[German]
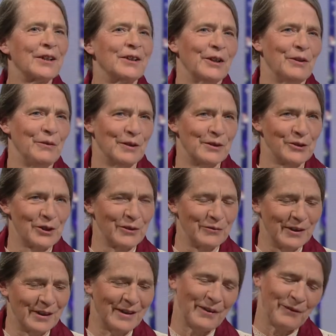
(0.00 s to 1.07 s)
ja die Wissenschaft
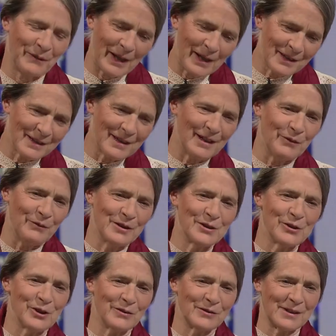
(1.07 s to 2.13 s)
nicht. Im Gegenteil, die
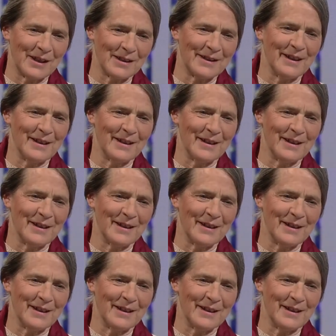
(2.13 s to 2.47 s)
Wissenschaft sagt ja,